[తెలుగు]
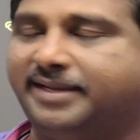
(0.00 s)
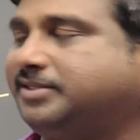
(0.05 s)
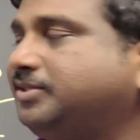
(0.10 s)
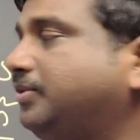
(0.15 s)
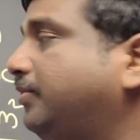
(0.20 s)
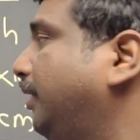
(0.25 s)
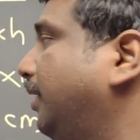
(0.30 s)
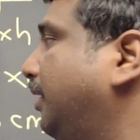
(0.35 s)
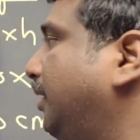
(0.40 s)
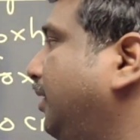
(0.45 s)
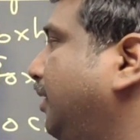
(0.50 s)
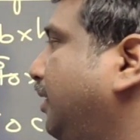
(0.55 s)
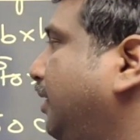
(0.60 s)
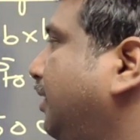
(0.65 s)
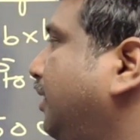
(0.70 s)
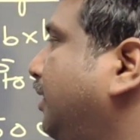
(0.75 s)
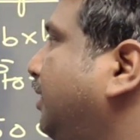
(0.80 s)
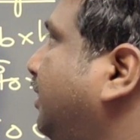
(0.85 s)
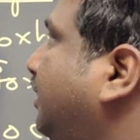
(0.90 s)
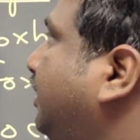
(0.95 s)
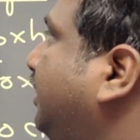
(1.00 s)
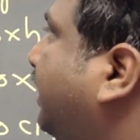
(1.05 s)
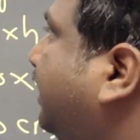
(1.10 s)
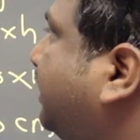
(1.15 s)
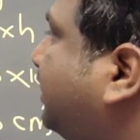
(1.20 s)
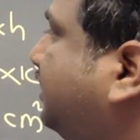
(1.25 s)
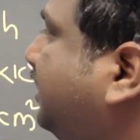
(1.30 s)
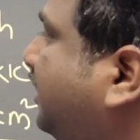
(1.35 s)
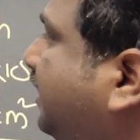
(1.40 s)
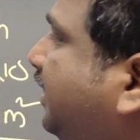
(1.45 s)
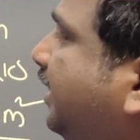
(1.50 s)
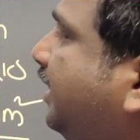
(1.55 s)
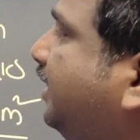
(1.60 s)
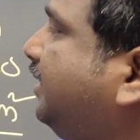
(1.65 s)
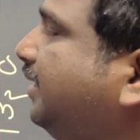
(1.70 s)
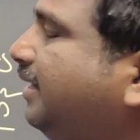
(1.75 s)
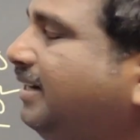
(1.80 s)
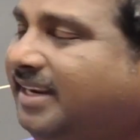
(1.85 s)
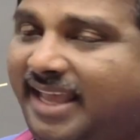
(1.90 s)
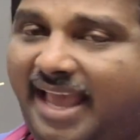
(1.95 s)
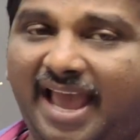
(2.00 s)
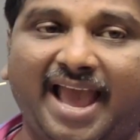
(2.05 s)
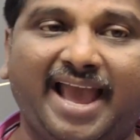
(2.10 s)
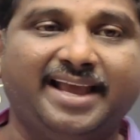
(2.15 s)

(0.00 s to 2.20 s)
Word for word: పై ఆర్ స్క్వేర్ ఎక్స్ అంటే ఏంటంటే